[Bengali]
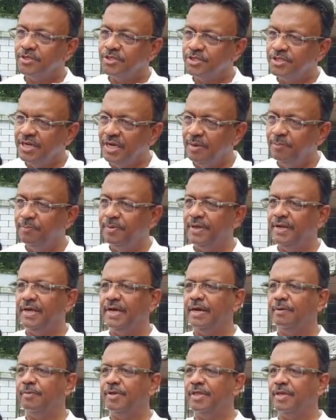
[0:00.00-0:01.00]

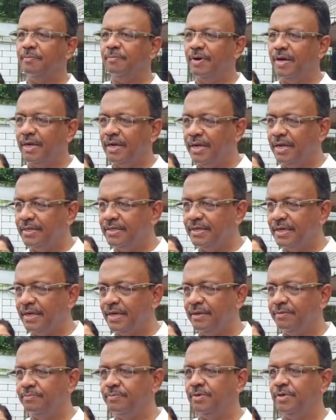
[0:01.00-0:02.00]
শিল্পীরা আমাদের বাংলার
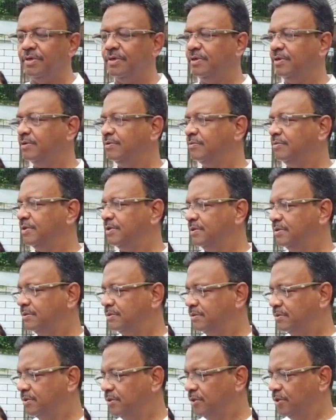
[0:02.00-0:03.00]
যারা
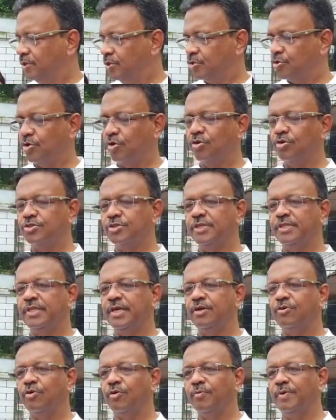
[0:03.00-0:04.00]

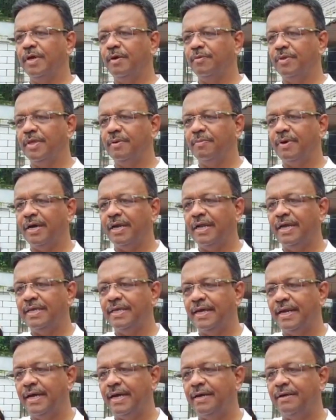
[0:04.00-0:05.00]
সাংস্কৃতিক কর্মী আমাদের
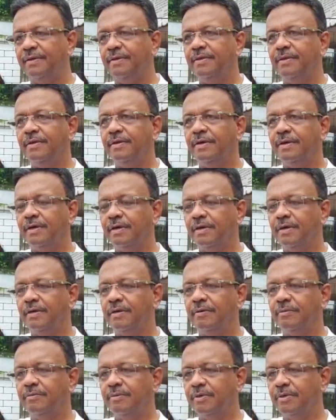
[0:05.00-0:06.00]
বাংলায় যারা
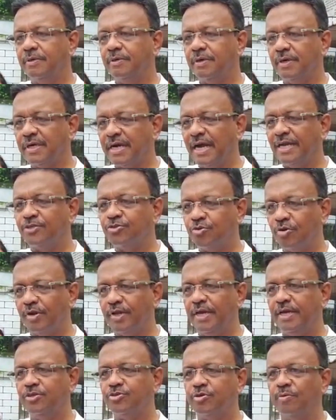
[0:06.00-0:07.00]
কাজ
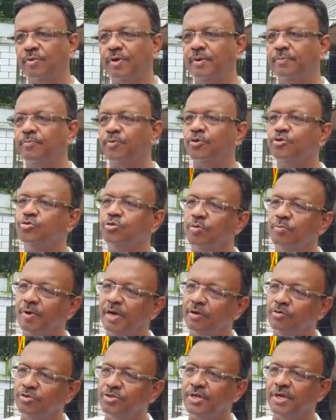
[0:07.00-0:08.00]
করে এই সময় প্রচুর
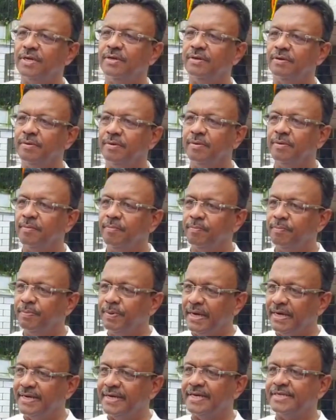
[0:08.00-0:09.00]
মানুষের
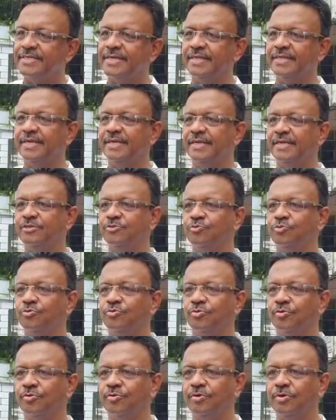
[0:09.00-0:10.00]
পেটের সাথে এটা
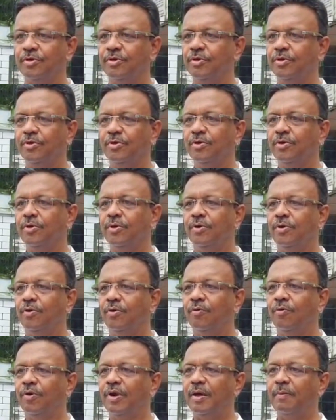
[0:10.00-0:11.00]
যুক্ত
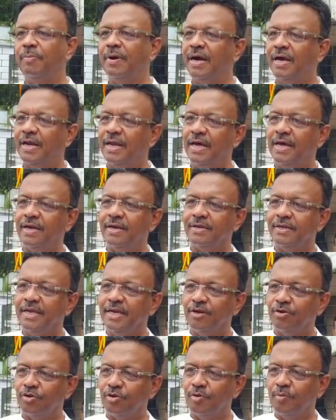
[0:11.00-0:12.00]
ওরা বাংলার
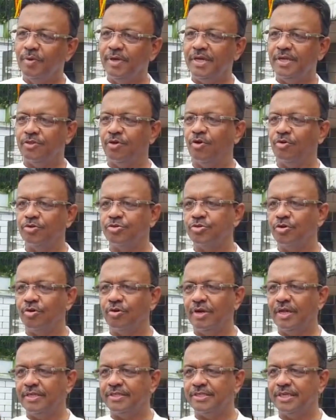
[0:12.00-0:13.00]
ইকোনমিকে ধ্বংস
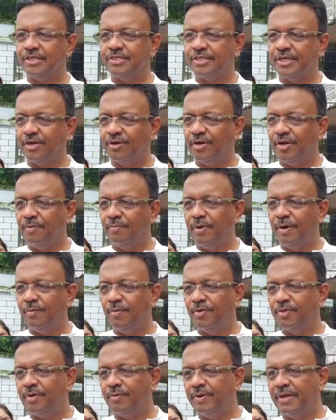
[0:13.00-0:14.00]
করার চেষ্টা করে
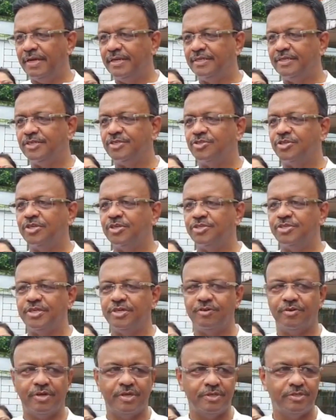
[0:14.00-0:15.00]
মমতা ব্যানার্জি
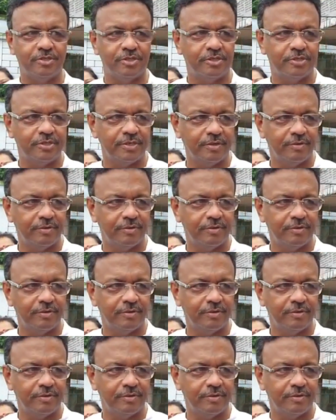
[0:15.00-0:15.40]
সৃষ্টি করার চেষ্টা